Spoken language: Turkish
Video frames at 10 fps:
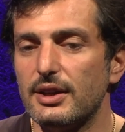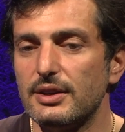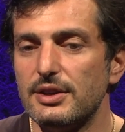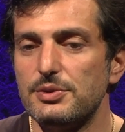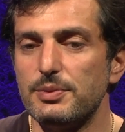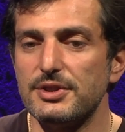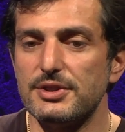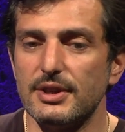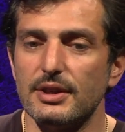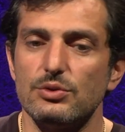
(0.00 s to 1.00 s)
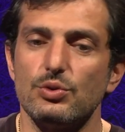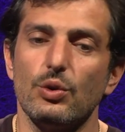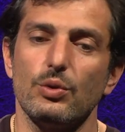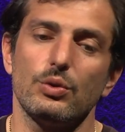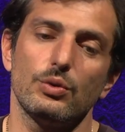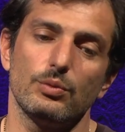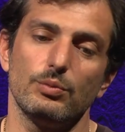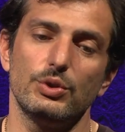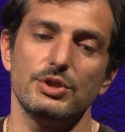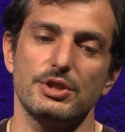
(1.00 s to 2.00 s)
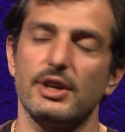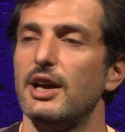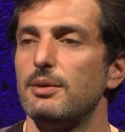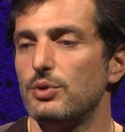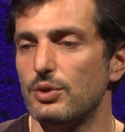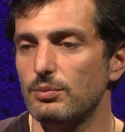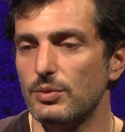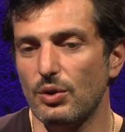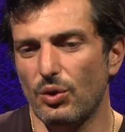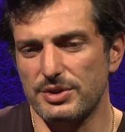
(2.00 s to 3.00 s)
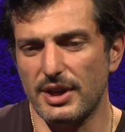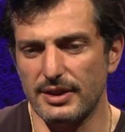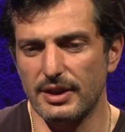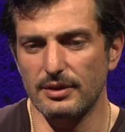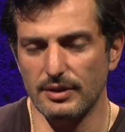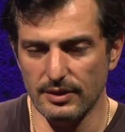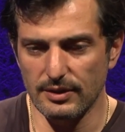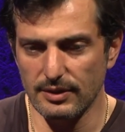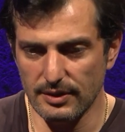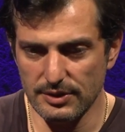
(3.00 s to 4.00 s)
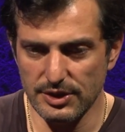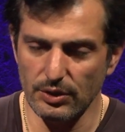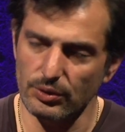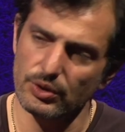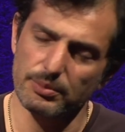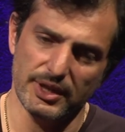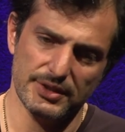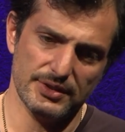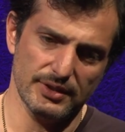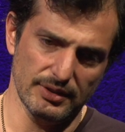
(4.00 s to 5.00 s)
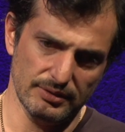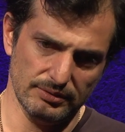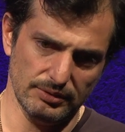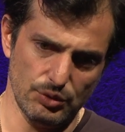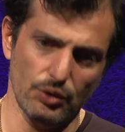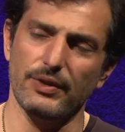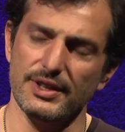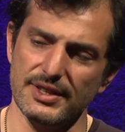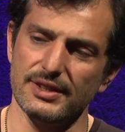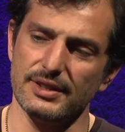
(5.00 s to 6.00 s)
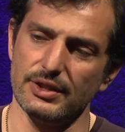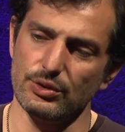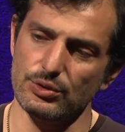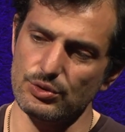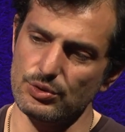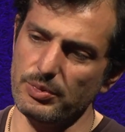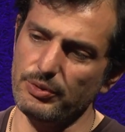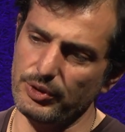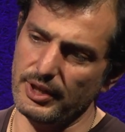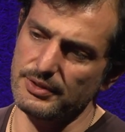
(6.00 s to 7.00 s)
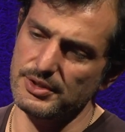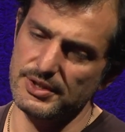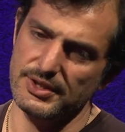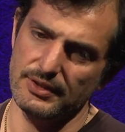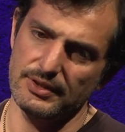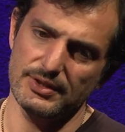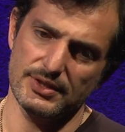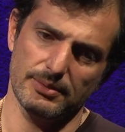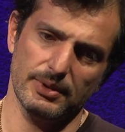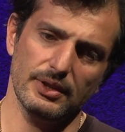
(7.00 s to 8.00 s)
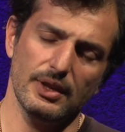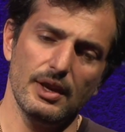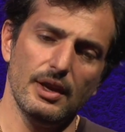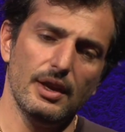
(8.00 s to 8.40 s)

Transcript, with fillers: Yani hiçbirisine çok müthiş kaymıyorum. O zaten e, şey oluyor biraz e, çok fazla etkileniyorsunuz bir fotoğrafçıyı sevdiğiniz zaman.